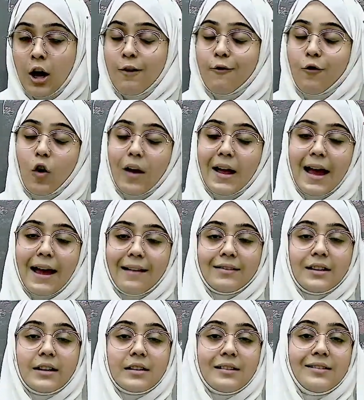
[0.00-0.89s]
वो
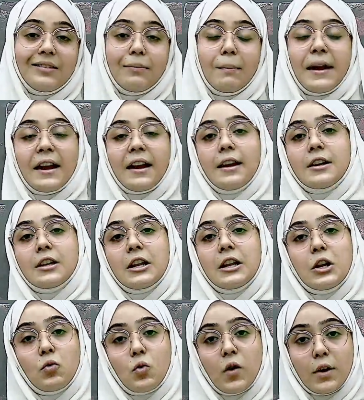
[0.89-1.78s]
एज इट इज़ पे
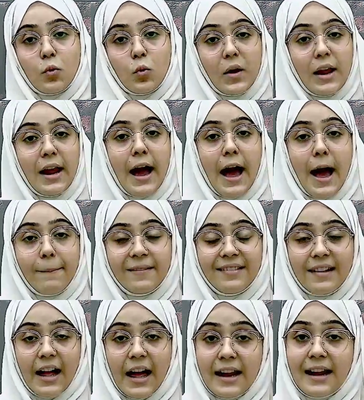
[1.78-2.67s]
कंटिन्यू करूँगी आप
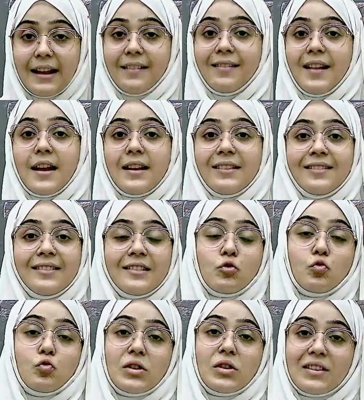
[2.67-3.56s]
सारे के सारे
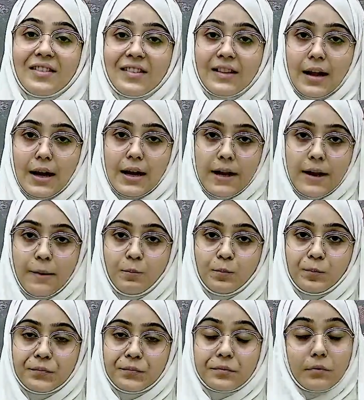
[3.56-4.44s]
स्टूडेंट्स के लिए
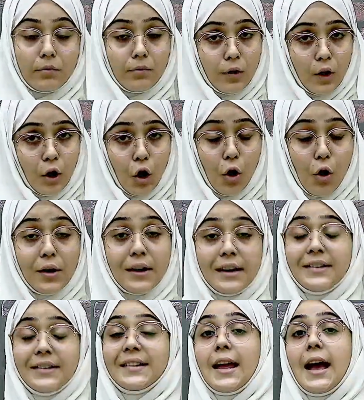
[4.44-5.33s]
और
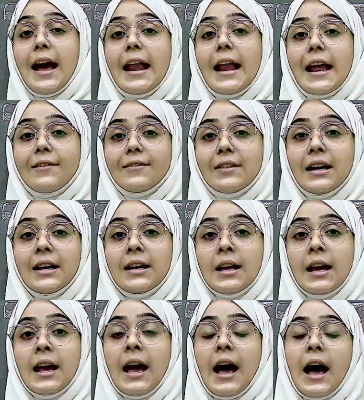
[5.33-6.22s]
इसके अलावा
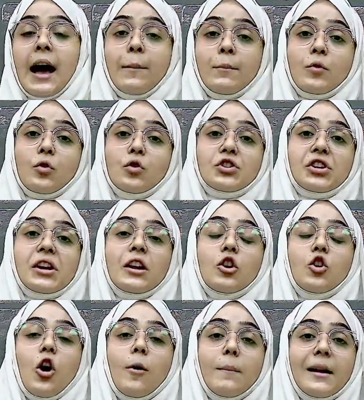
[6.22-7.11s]
हम कुछ
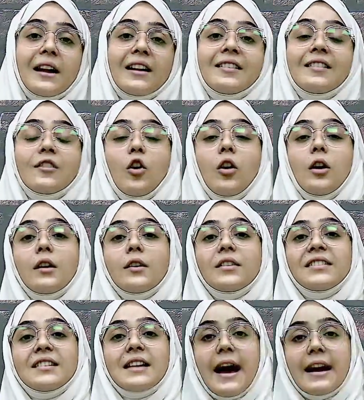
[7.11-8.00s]
इकोनॉमिक्स और
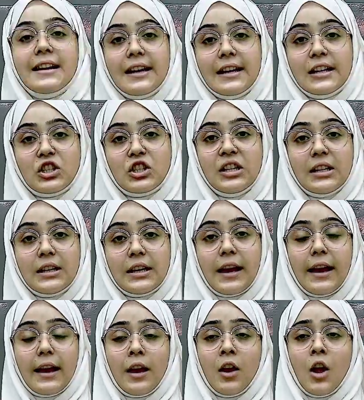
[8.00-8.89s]
स्टैटिक जी
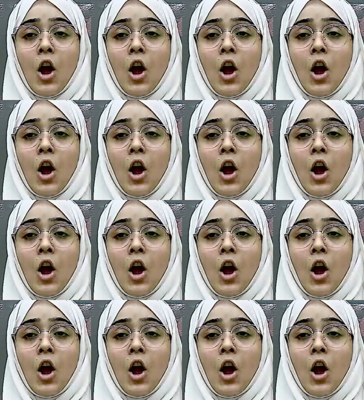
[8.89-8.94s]
के